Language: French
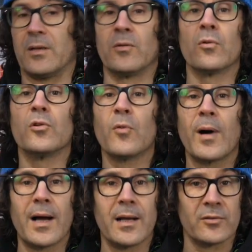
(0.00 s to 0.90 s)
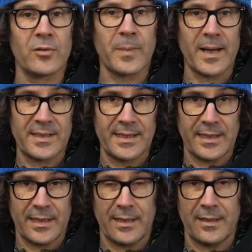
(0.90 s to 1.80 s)
n'ont le droit de
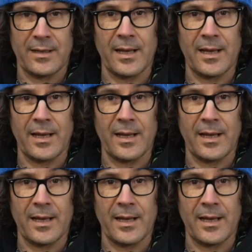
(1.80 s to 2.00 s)
pratiquer